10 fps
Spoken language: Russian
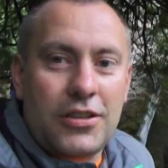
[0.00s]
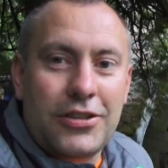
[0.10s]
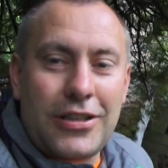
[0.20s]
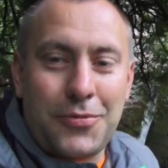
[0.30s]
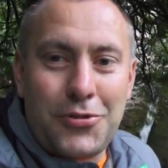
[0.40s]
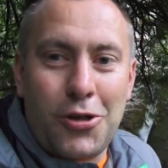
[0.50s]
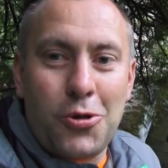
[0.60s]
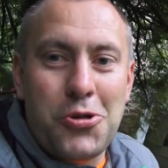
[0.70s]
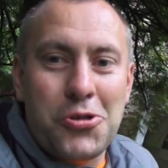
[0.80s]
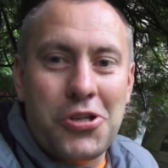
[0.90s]
самом деле
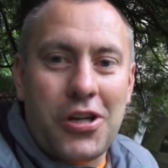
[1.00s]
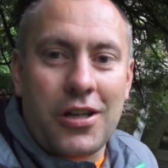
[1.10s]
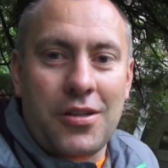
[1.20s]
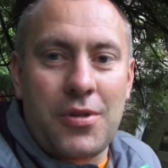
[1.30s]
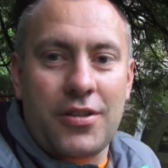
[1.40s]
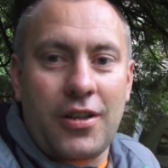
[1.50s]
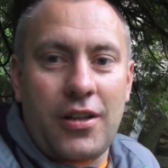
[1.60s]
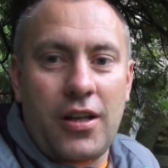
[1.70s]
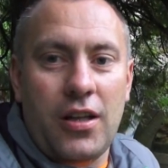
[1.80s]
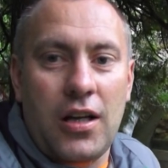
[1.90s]
очень шикарное место
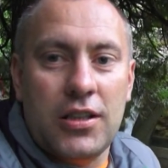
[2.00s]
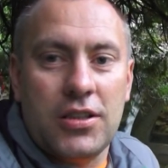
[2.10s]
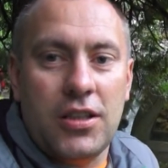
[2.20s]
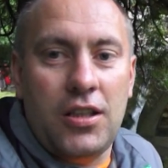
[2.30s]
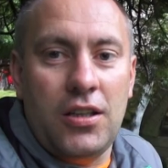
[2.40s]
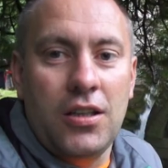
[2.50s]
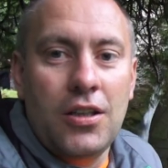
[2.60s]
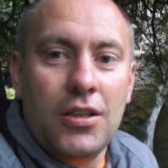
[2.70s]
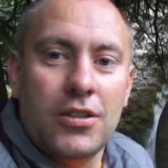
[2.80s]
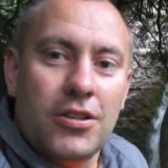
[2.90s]
для релакса. И
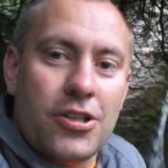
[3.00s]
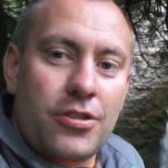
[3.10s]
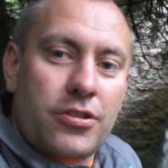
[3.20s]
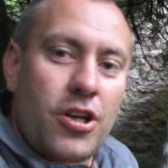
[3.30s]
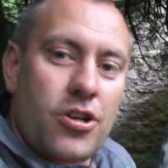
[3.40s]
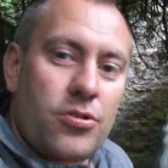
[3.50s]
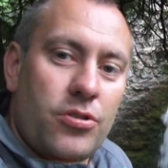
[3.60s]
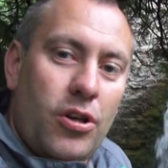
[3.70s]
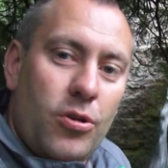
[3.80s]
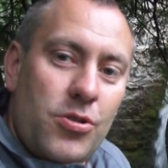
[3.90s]
даже не скажешь, что
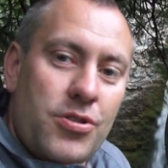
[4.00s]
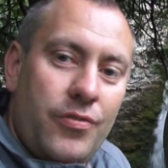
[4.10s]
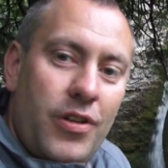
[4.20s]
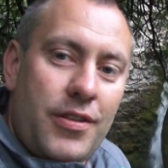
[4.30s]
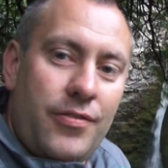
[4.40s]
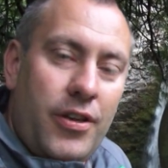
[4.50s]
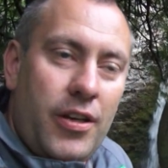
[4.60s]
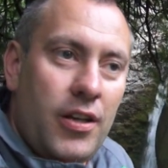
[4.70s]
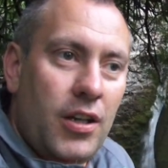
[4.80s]
это находится в Латвии.